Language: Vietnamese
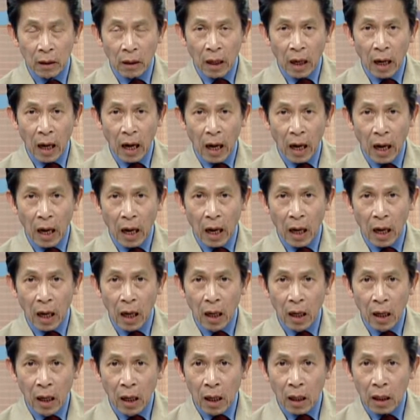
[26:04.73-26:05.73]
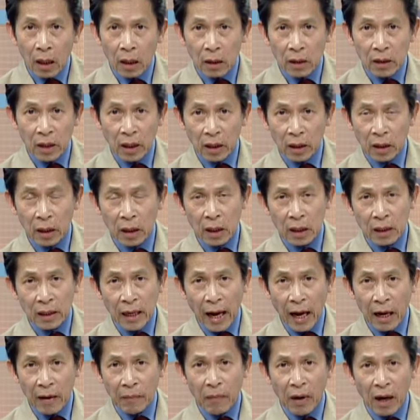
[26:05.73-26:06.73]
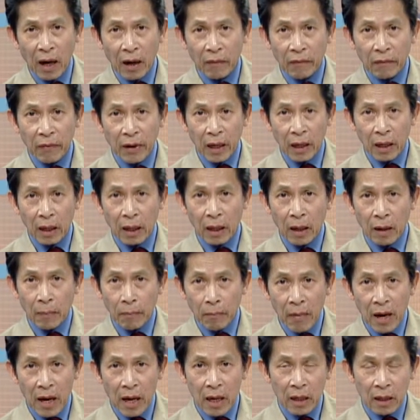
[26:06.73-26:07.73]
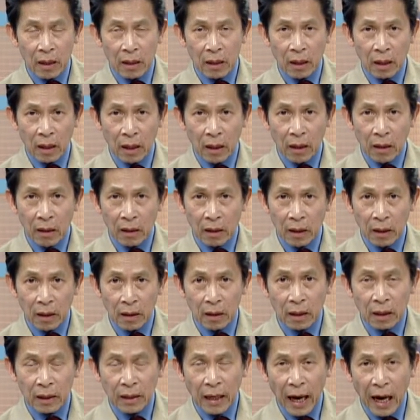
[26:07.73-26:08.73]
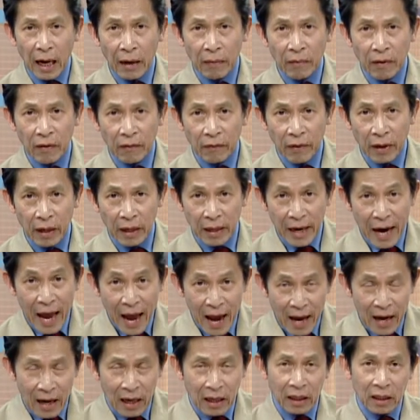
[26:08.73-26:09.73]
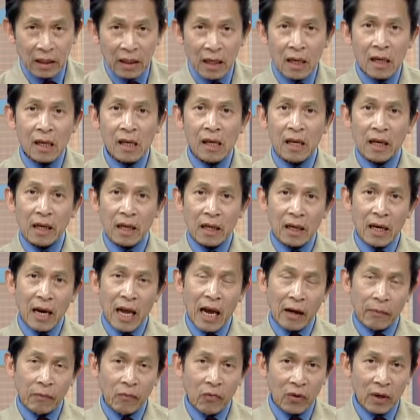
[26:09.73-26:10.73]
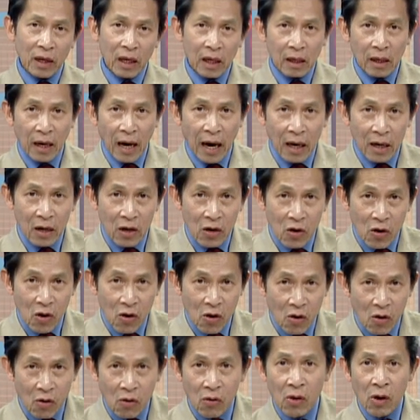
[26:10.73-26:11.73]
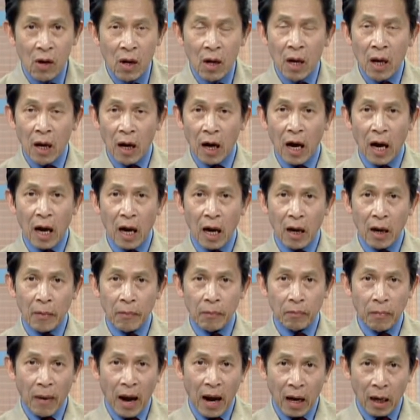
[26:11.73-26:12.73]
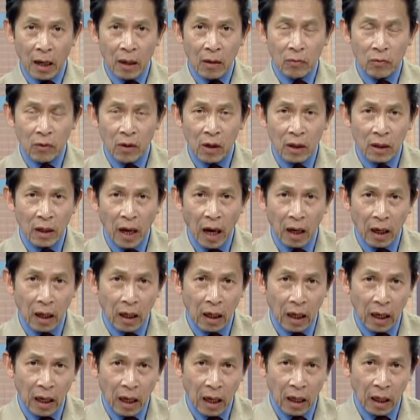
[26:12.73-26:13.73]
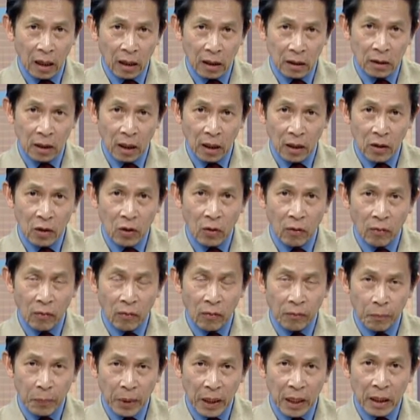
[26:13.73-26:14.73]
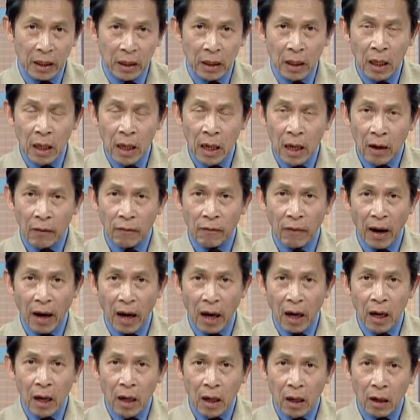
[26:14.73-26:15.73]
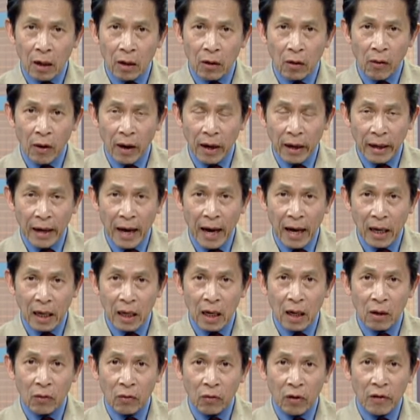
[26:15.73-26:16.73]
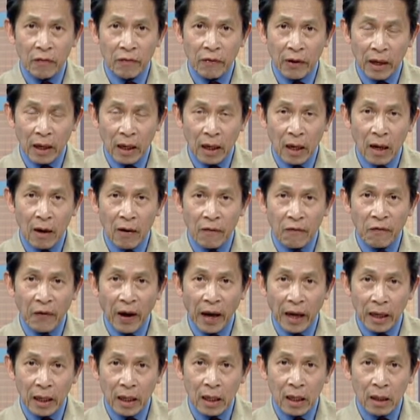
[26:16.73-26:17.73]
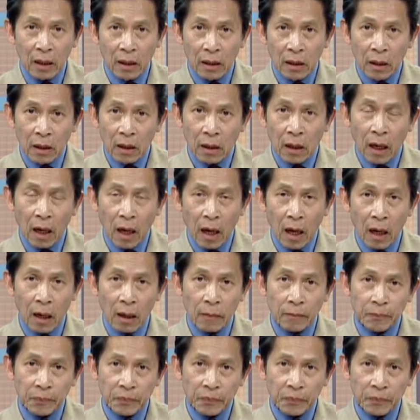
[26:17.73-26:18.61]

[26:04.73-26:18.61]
à, những cái cái mà về mền nè những cái cái mà về đèn nhất là cái đèn một cái radio à, mà không có cần à, sử dụng pin và ngoài ra đó quý vị á, phải à,